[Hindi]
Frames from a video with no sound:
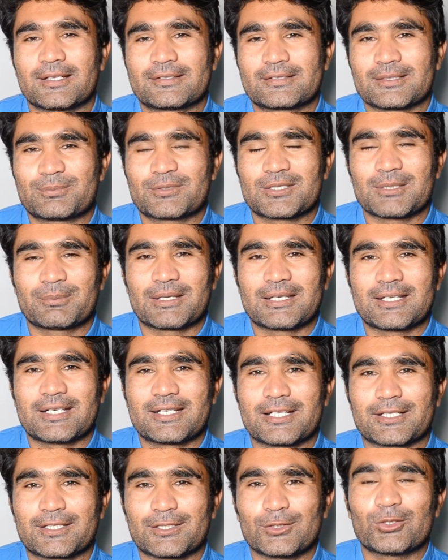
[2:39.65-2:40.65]
सबसे पहले
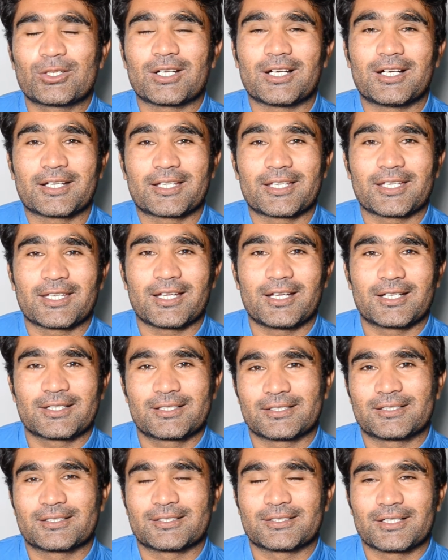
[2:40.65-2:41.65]
डक्की को कहा कि
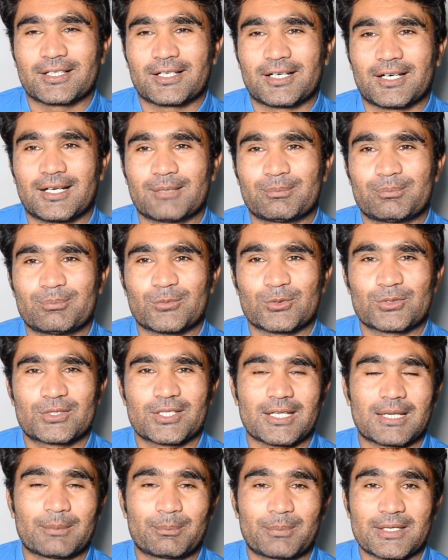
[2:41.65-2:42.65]
अगर आप
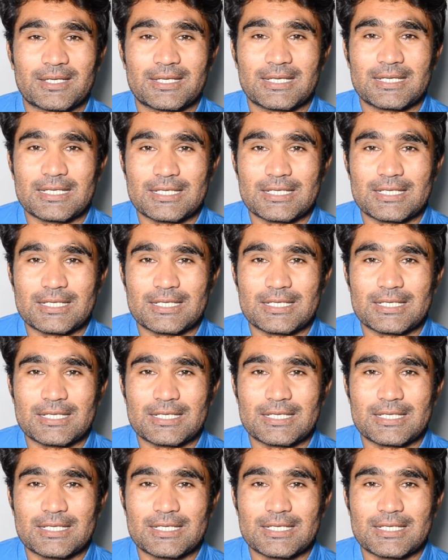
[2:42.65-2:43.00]
मुझे अपने